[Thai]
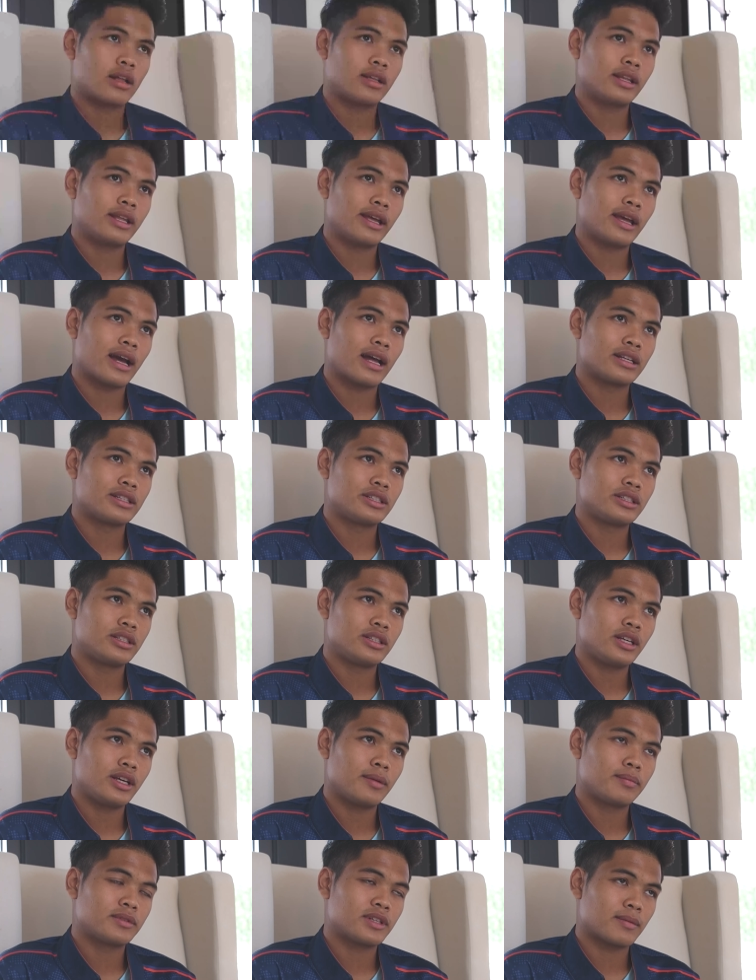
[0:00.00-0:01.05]
ลีกอา
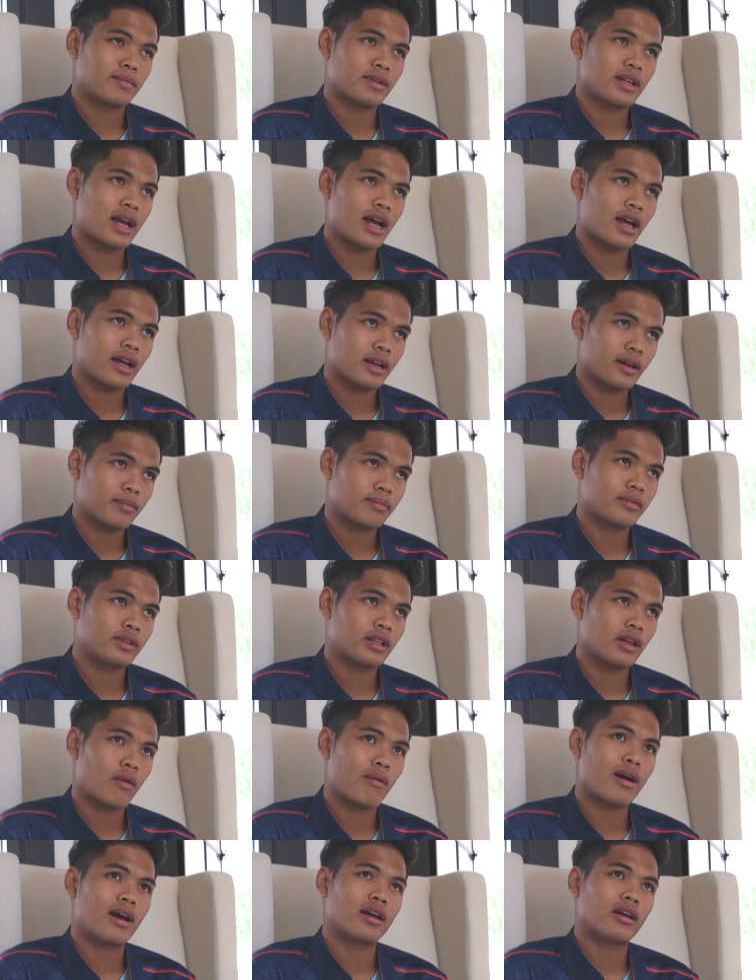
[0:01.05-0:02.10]
ชีพจำได้ครับ
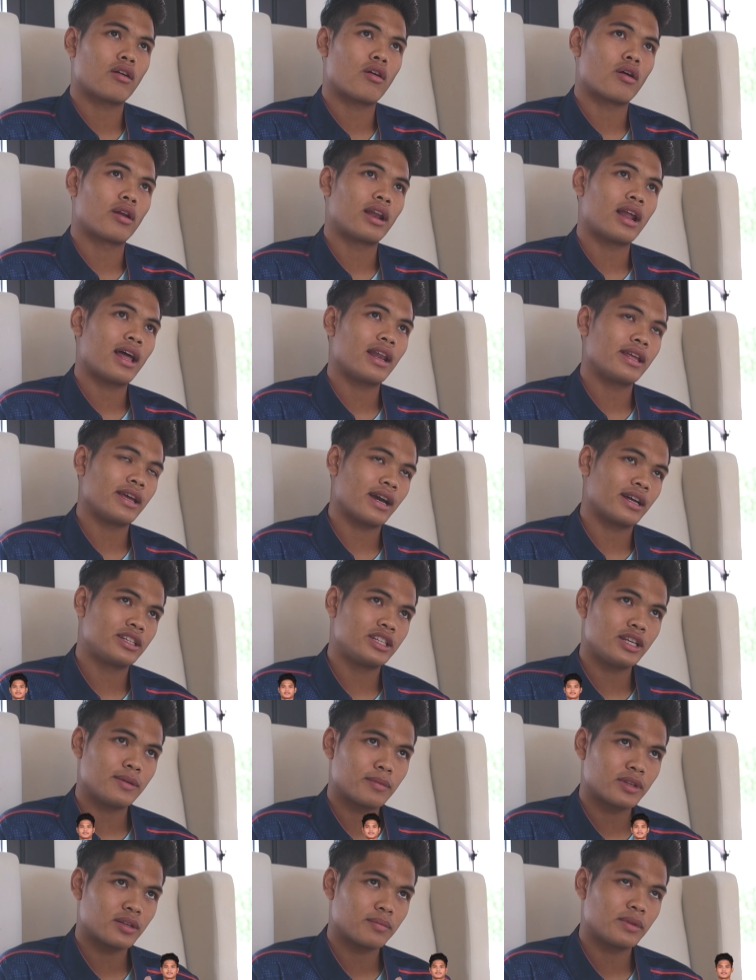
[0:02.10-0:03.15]
แต่ว่าก่อนหน้าลีกอาชี
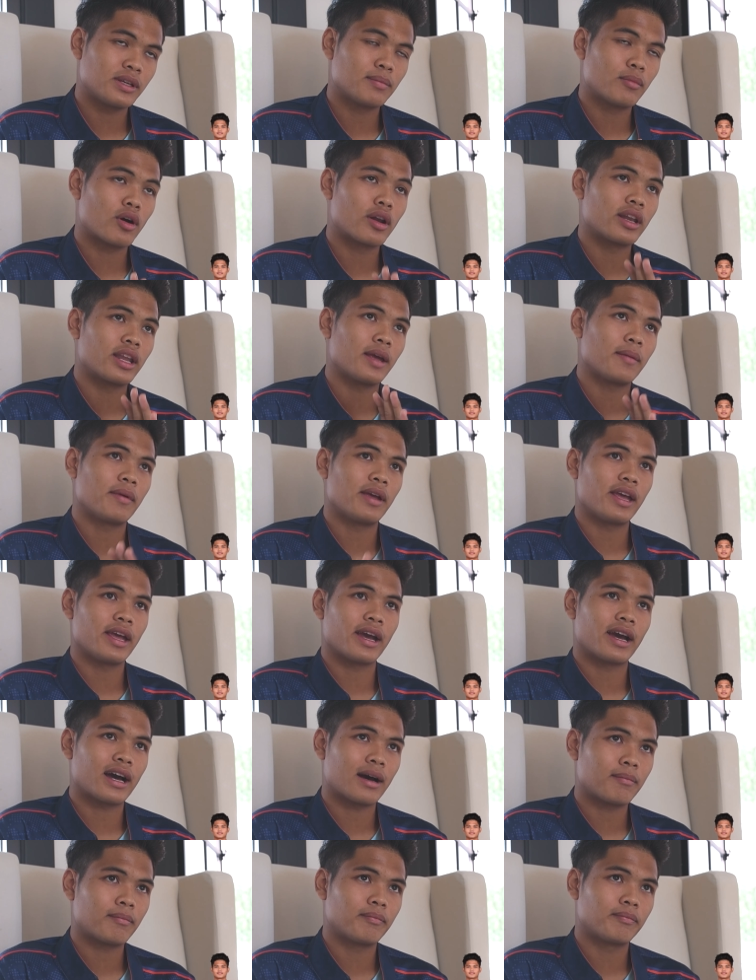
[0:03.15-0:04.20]
พมันจะมีบอล FA
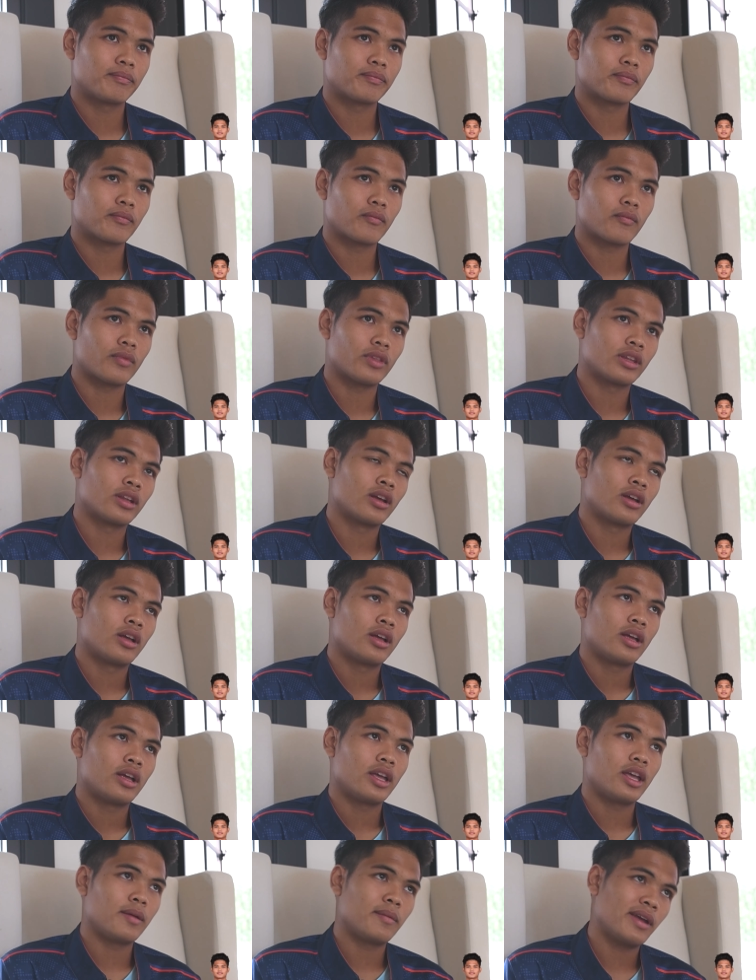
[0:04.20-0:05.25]
ครับ
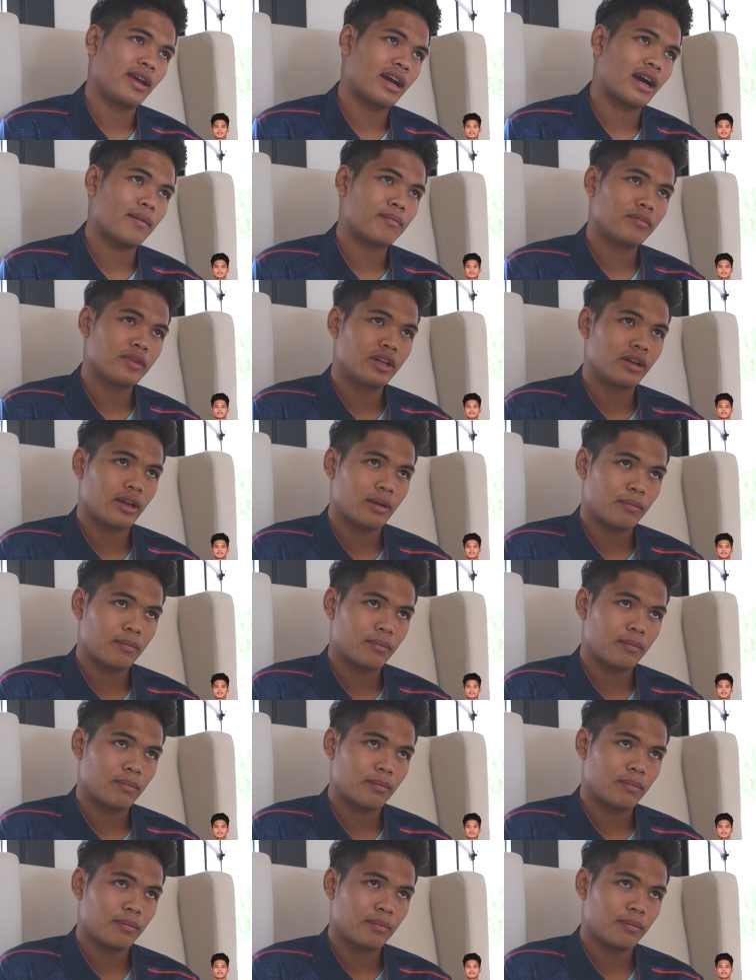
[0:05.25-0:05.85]
เอฟเอครับหนึ่ง